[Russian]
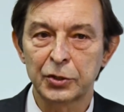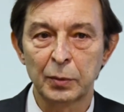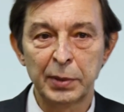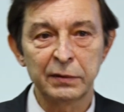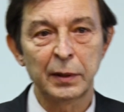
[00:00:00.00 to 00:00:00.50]

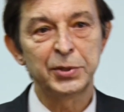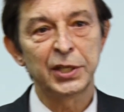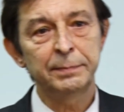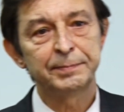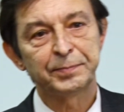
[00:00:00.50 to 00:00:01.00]
что Белл
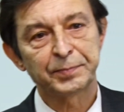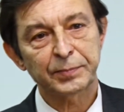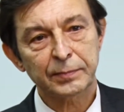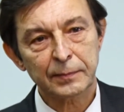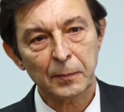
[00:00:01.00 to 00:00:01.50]
вообще
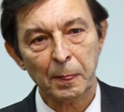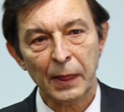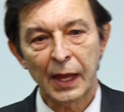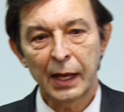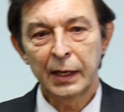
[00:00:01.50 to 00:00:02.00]

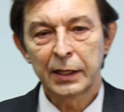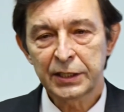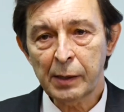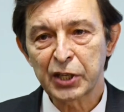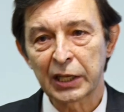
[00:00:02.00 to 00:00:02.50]

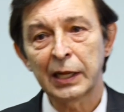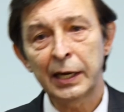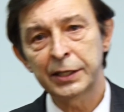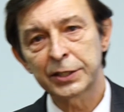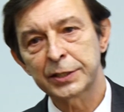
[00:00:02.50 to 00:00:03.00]
сам
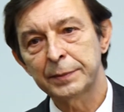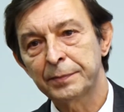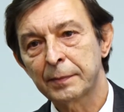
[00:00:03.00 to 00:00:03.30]
шотландец,